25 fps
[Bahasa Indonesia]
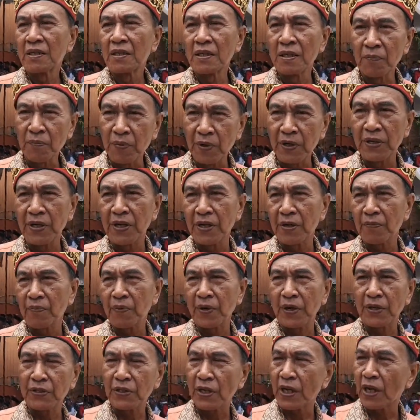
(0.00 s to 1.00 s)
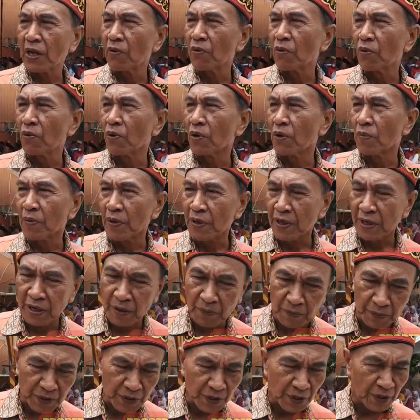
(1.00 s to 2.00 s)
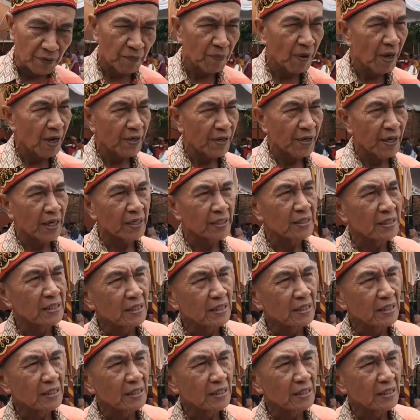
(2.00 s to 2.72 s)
lebih dari Prengsewu, lebih dari pesisir barat,